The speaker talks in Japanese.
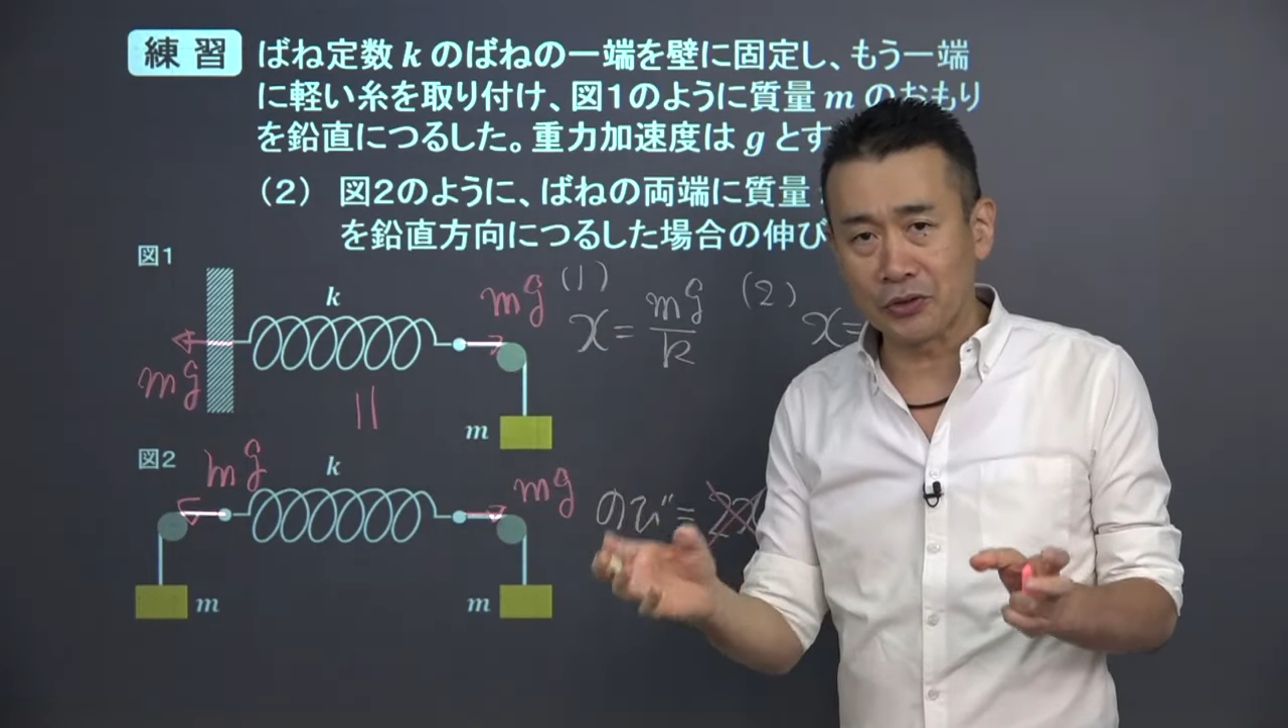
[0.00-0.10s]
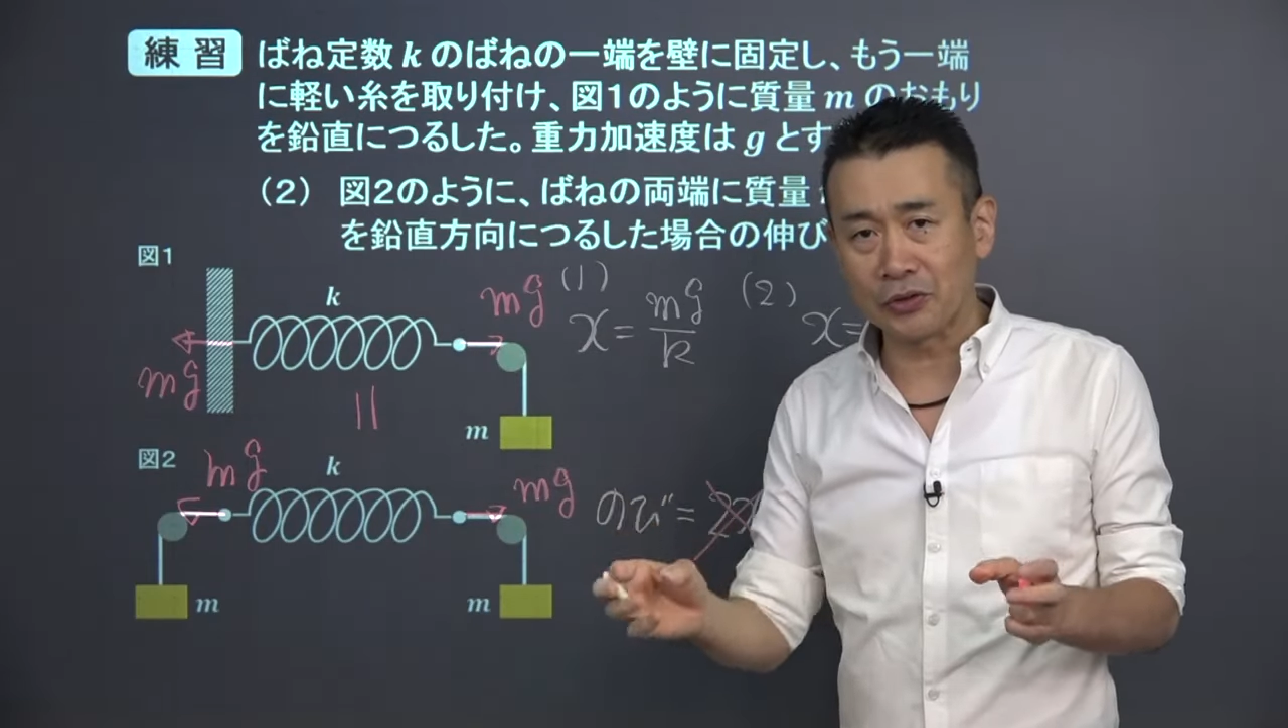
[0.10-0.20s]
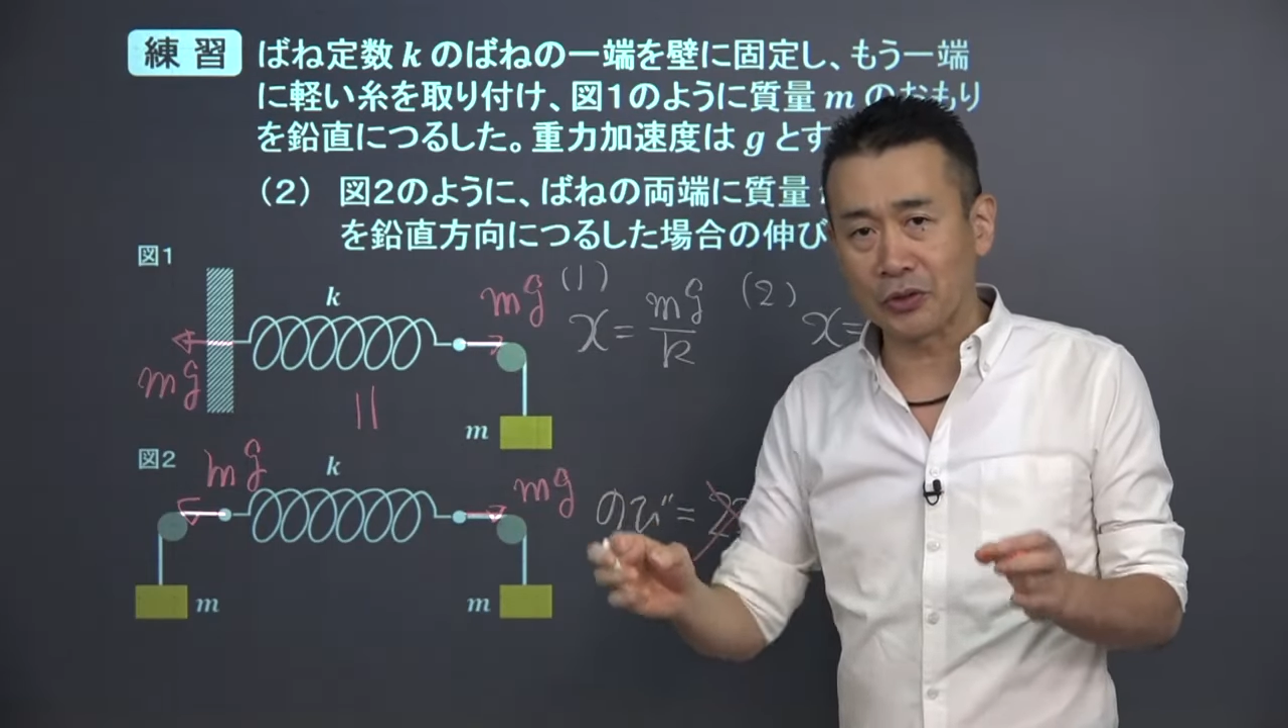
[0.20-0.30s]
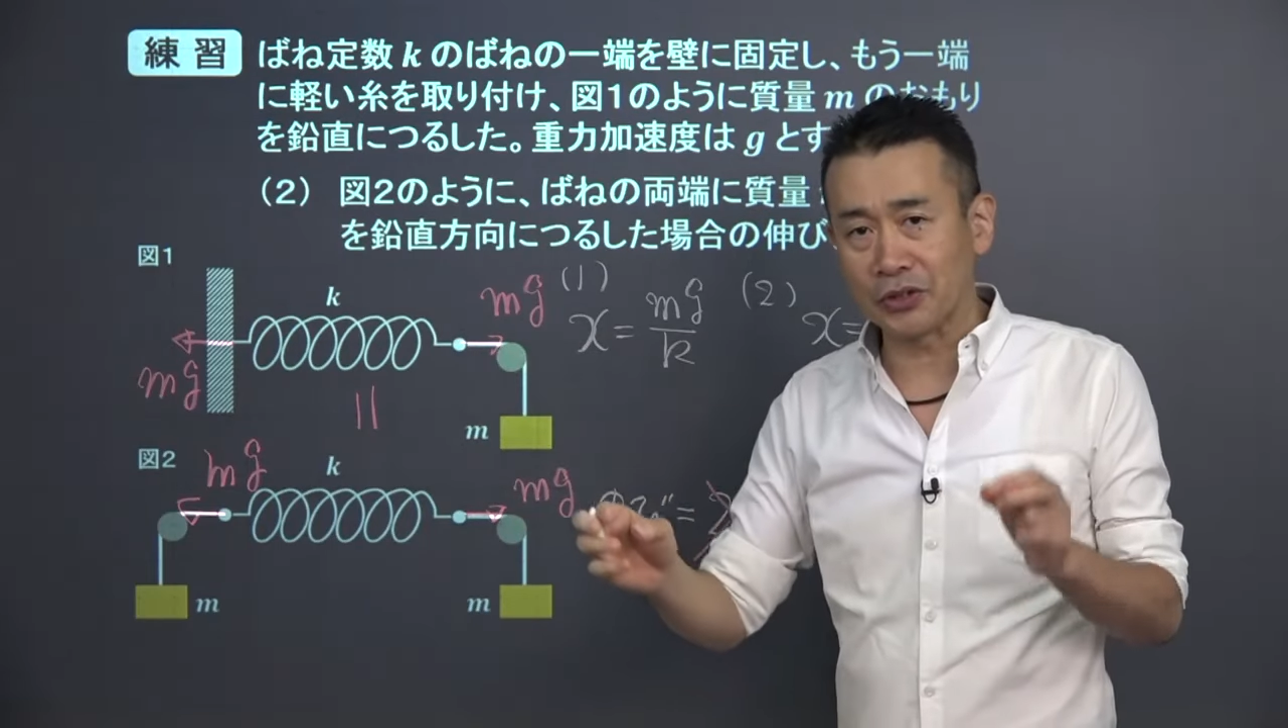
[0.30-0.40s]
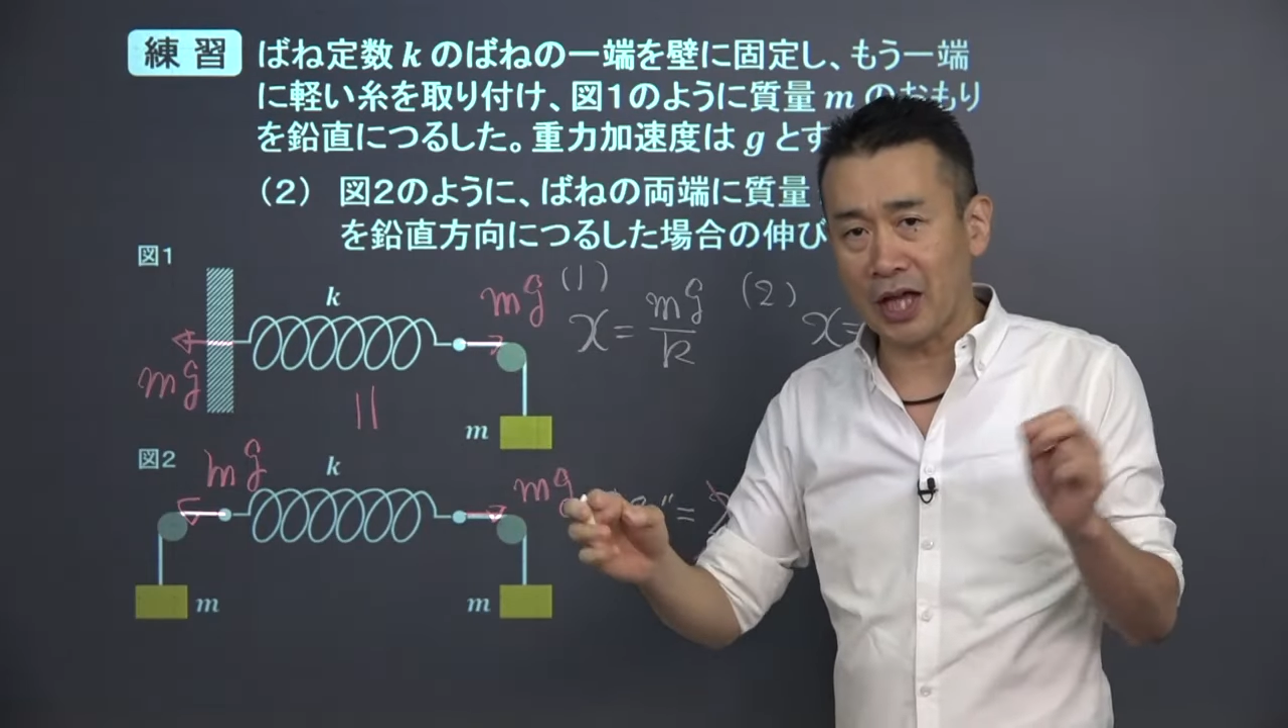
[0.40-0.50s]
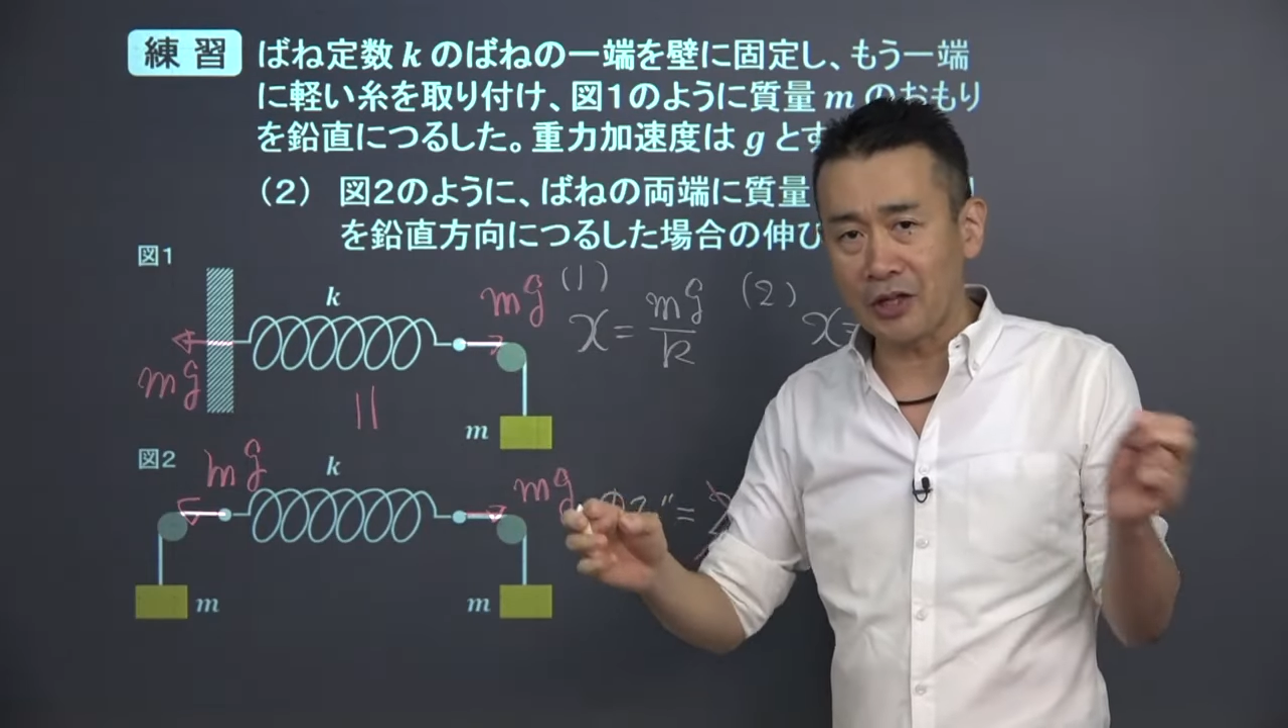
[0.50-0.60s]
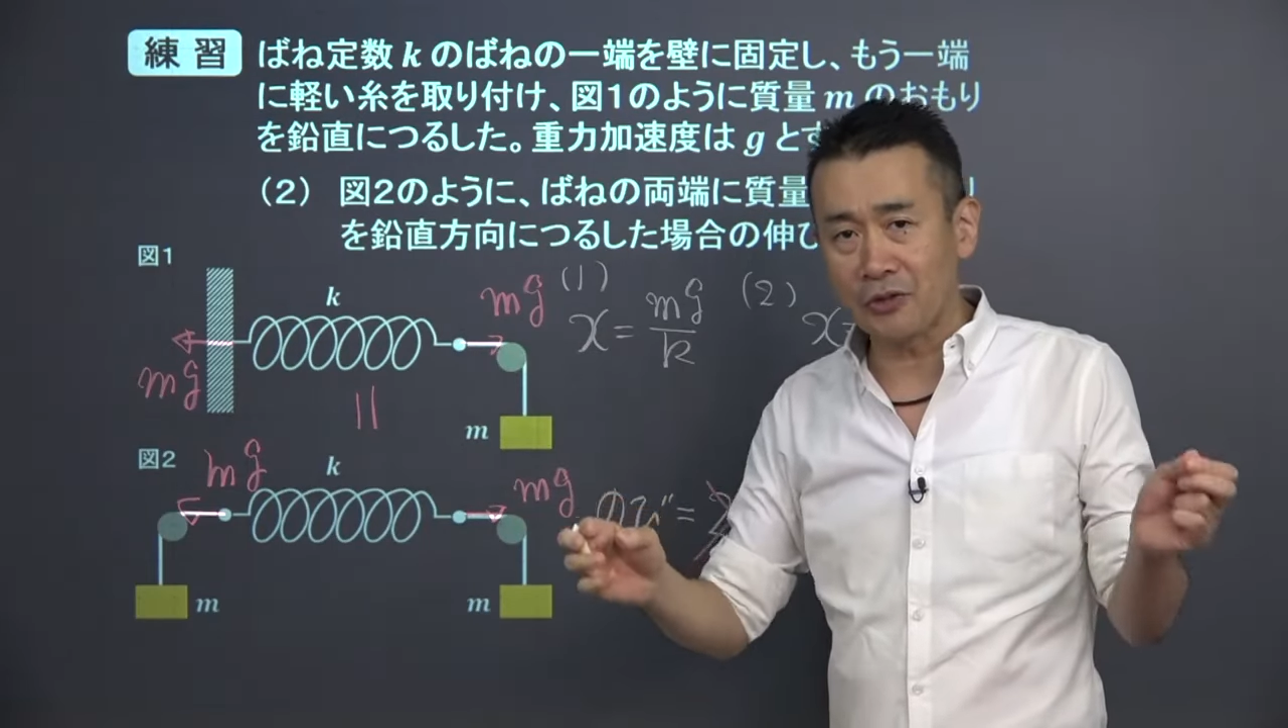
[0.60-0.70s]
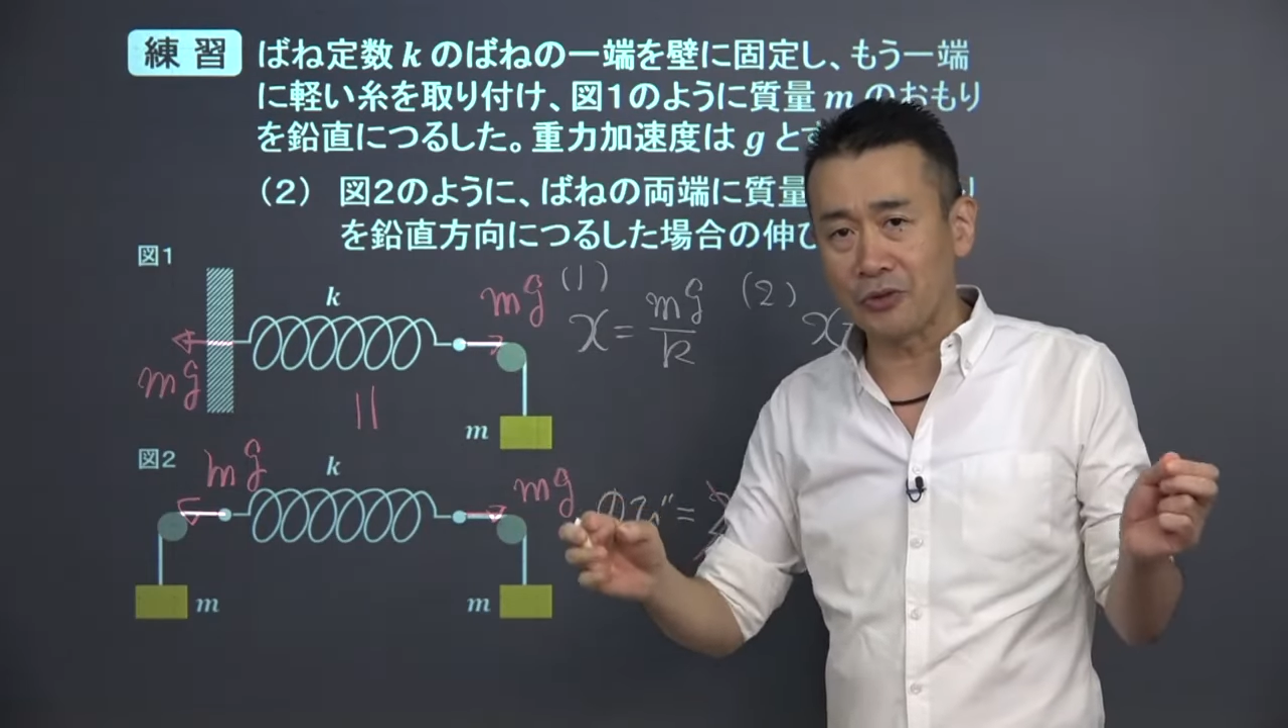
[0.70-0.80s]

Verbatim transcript: るすと左